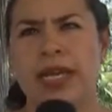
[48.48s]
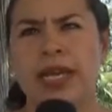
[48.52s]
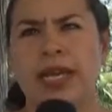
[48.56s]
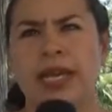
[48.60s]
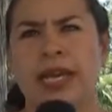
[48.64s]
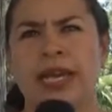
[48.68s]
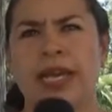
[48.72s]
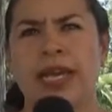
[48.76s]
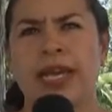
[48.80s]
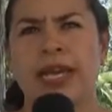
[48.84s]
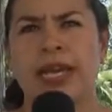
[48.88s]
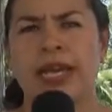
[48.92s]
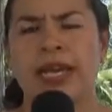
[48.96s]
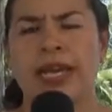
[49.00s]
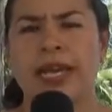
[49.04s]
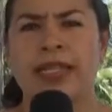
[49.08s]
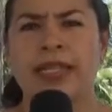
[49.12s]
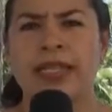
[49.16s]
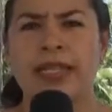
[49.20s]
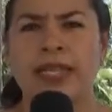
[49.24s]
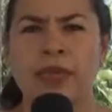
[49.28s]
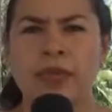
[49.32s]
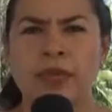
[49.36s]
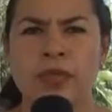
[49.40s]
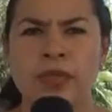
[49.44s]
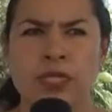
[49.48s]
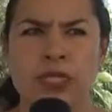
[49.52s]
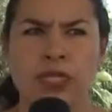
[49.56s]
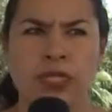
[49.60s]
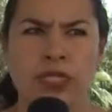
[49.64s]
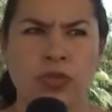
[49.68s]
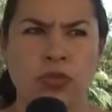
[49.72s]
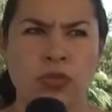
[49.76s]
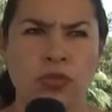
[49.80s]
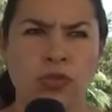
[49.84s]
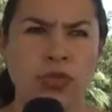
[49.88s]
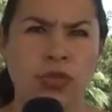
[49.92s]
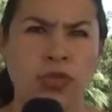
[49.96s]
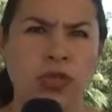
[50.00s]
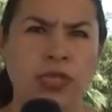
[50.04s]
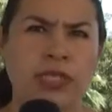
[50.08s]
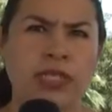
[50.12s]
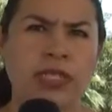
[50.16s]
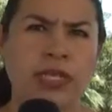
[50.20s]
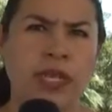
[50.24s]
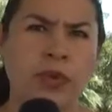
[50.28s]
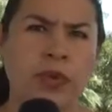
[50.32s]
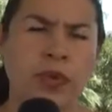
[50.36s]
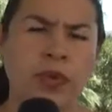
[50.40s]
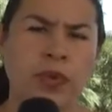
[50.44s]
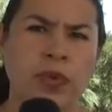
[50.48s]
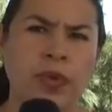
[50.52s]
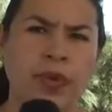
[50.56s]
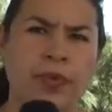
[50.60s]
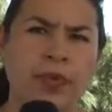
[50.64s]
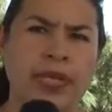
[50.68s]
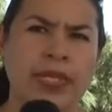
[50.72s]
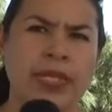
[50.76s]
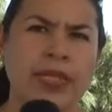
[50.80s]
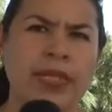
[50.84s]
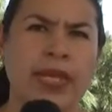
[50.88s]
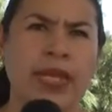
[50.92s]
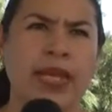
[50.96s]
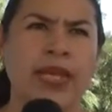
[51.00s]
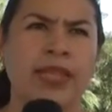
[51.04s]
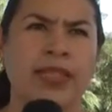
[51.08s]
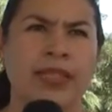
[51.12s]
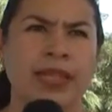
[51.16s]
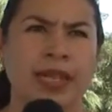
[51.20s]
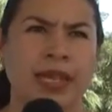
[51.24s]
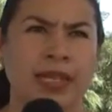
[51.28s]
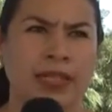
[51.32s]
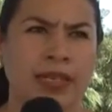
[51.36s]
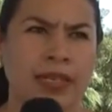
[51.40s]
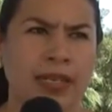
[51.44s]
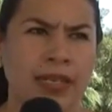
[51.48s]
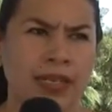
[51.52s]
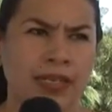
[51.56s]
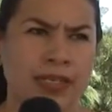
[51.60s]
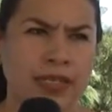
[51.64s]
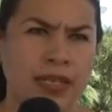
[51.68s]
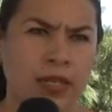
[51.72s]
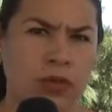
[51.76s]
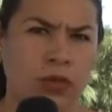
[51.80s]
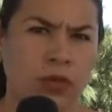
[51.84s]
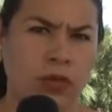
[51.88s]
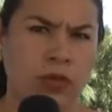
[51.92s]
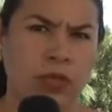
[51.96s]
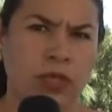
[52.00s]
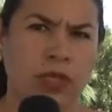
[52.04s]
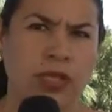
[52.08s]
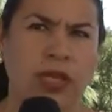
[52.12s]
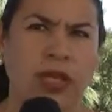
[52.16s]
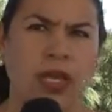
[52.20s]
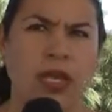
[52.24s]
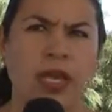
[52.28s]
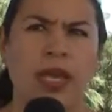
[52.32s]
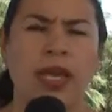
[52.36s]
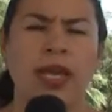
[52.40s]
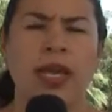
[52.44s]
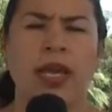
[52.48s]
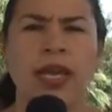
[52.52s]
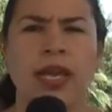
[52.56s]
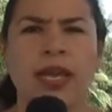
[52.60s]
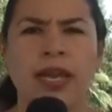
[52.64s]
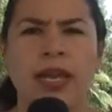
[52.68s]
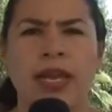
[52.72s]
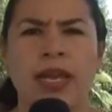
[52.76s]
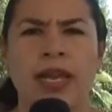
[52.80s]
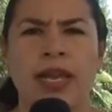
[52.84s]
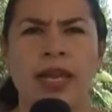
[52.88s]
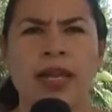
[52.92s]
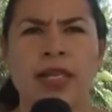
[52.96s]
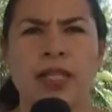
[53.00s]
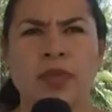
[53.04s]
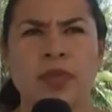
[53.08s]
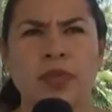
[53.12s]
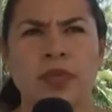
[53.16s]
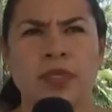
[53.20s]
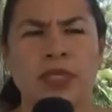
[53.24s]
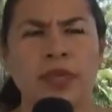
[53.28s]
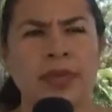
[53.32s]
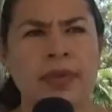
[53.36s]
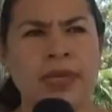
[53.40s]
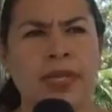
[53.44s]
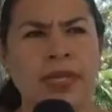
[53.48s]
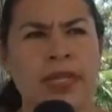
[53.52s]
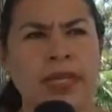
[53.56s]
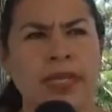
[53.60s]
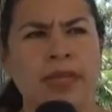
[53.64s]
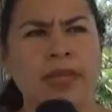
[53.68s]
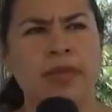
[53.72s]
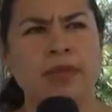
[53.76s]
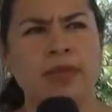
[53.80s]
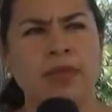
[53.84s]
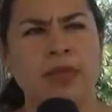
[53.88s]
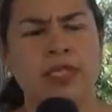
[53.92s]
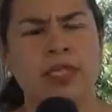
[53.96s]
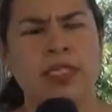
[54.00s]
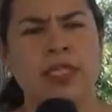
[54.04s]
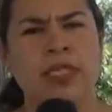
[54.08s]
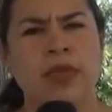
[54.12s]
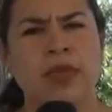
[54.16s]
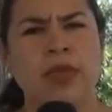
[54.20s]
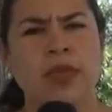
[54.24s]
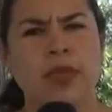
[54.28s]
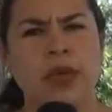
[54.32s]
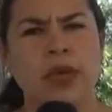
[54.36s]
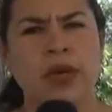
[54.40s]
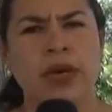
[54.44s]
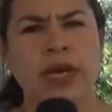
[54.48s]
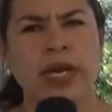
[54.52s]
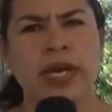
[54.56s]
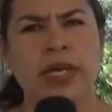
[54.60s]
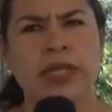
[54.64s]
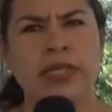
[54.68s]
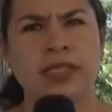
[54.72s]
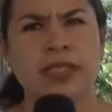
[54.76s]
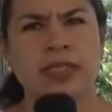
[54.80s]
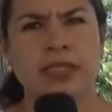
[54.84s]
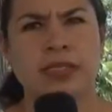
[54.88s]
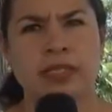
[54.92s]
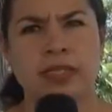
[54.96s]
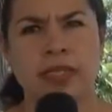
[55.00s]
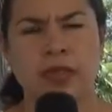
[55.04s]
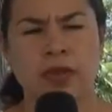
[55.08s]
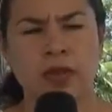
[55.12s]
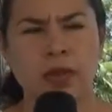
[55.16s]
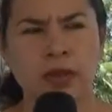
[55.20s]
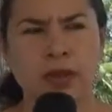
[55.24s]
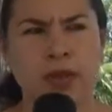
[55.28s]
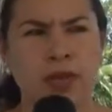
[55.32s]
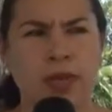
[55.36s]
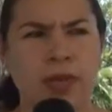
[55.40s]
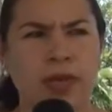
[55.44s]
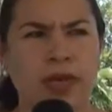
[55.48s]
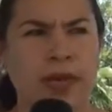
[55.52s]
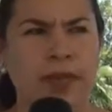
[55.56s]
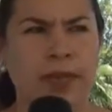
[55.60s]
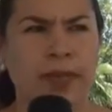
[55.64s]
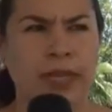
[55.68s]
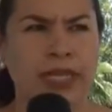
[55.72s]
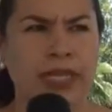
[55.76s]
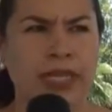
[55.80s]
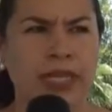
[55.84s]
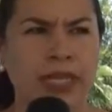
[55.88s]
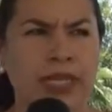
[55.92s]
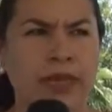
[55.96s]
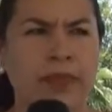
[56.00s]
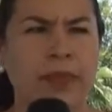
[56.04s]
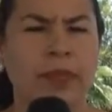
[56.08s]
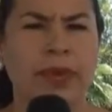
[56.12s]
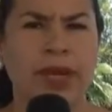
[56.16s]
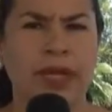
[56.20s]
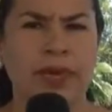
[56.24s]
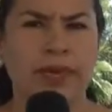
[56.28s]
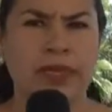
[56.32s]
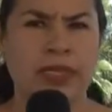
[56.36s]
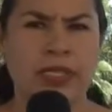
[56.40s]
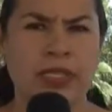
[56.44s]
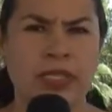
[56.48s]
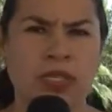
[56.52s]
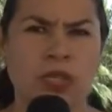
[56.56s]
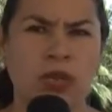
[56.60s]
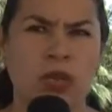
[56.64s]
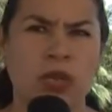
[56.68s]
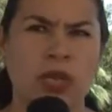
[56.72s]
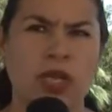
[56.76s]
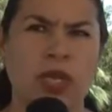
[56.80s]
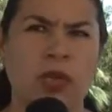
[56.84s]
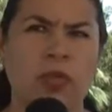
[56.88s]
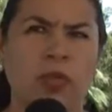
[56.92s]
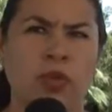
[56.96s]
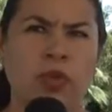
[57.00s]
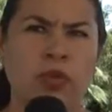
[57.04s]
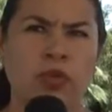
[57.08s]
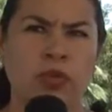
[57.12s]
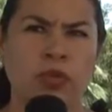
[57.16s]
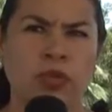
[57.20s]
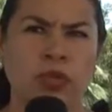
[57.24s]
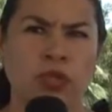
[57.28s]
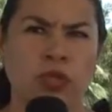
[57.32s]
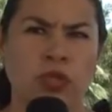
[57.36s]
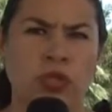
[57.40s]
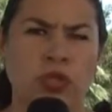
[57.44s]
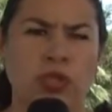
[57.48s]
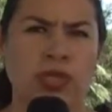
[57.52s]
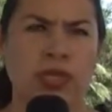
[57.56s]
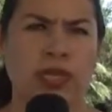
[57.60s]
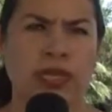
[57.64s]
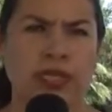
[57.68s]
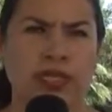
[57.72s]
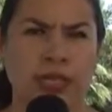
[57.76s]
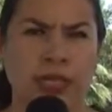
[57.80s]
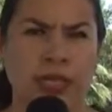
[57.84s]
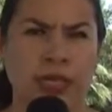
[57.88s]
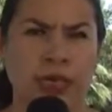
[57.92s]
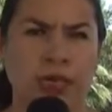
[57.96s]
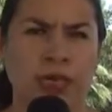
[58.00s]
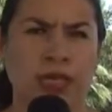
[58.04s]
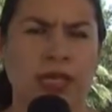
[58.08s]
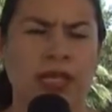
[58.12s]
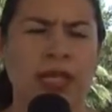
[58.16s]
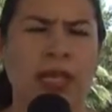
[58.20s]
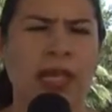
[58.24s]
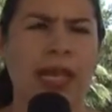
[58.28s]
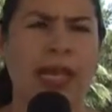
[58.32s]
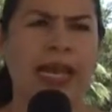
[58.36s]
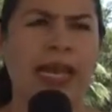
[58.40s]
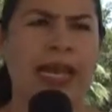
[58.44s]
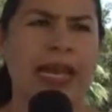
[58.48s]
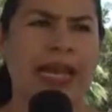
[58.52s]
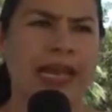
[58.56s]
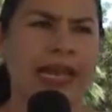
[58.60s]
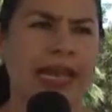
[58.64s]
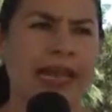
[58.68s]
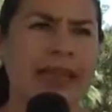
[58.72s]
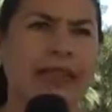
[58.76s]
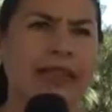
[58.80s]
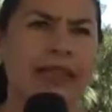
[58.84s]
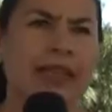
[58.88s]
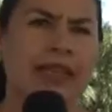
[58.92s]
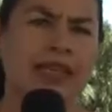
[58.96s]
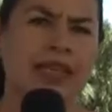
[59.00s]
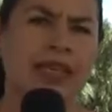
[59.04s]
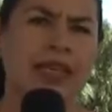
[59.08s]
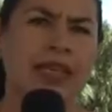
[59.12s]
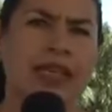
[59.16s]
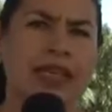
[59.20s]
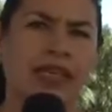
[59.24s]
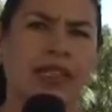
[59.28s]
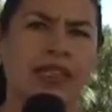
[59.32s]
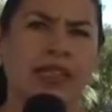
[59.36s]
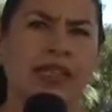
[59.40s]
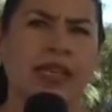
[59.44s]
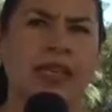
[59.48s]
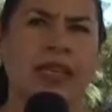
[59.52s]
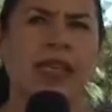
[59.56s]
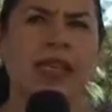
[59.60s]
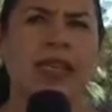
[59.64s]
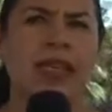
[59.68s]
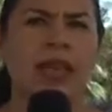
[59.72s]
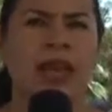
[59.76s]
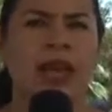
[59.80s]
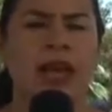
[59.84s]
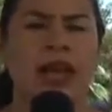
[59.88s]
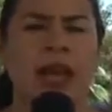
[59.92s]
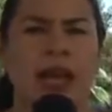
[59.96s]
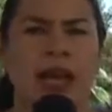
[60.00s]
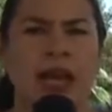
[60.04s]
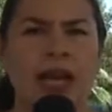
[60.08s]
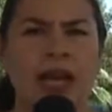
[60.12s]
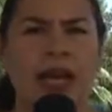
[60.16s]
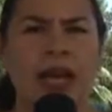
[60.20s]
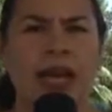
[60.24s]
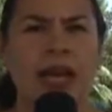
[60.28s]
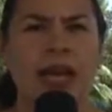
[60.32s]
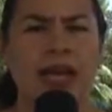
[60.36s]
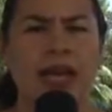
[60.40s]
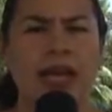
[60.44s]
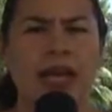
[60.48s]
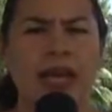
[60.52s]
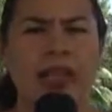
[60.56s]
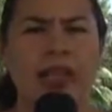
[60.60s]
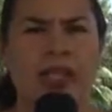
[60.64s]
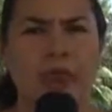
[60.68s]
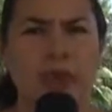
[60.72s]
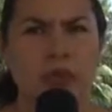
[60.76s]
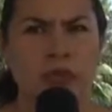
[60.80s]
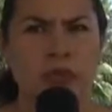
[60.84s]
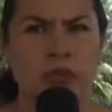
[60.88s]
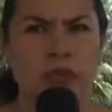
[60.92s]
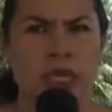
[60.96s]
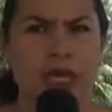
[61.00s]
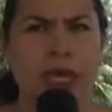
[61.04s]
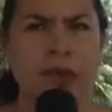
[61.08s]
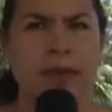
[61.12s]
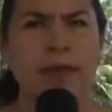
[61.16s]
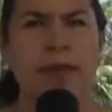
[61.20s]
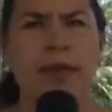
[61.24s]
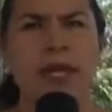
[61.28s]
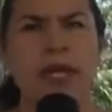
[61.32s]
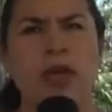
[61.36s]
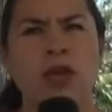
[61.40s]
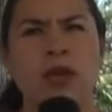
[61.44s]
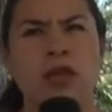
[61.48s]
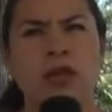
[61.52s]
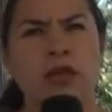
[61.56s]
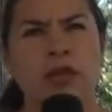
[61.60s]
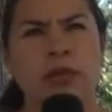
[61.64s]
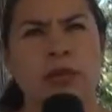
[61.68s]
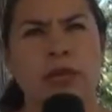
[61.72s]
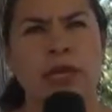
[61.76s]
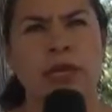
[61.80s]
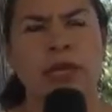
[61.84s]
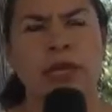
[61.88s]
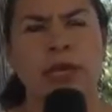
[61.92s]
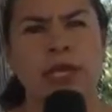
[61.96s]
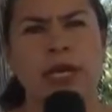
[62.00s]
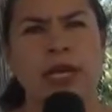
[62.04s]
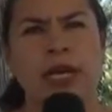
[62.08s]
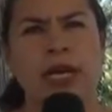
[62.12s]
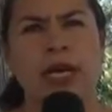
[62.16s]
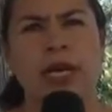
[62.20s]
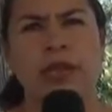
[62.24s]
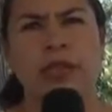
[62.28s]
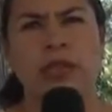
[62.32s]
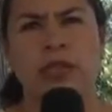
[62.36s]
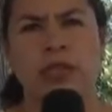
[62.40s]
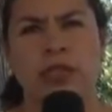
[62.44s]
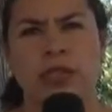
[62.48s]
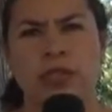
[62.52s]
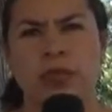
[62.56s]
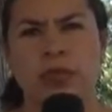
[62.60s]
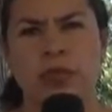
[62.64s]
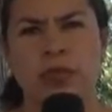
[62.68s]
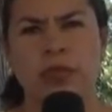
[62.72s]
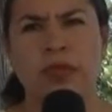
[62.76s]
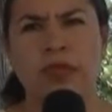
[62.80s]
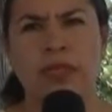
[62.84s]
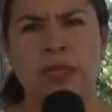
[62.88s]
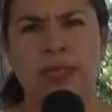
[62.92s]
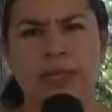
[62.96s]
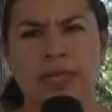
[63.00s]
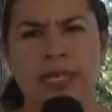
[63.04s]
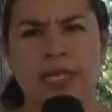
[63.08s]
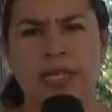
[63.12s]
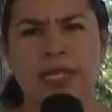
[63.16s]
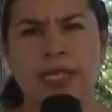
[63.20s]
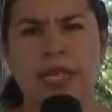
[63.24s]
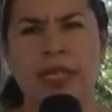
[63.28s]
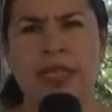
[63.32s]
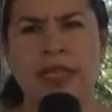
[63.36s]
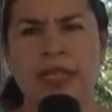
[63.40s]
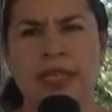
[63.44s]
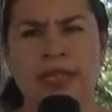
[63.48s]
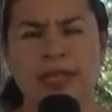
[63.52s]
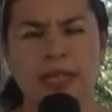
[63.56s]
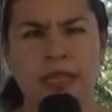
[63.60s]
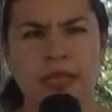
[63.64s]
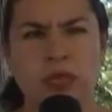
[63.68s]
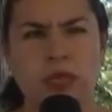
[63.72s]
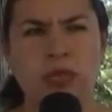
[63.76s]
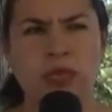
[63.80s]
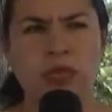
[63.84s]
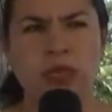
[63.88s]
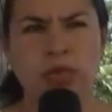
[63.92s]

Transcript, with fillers: Eh, ya tenemos instituciones que propiamente tratan la salud. Eh, eh, la responsabilidad del municipio es, lo vuelvo a repetir, prevención y promoción de la salud. La gente tiene que ser eh, responsable o tomar la autorresponsabilidad de su